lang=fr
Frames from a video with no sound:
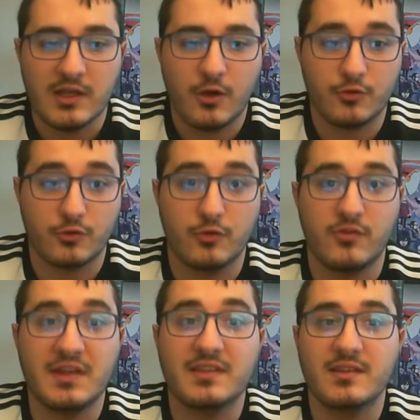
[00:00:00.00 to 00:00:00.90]
en tant que
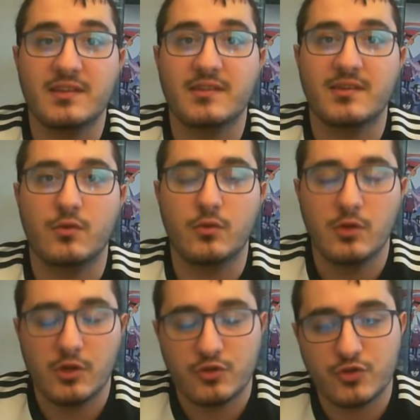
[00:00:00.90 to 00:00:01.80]
fan d'Eden Zero,
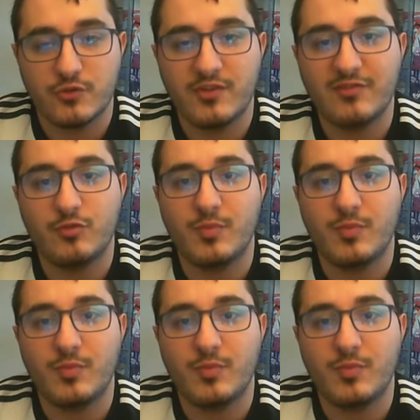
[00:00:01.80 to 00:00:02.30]
je vais vous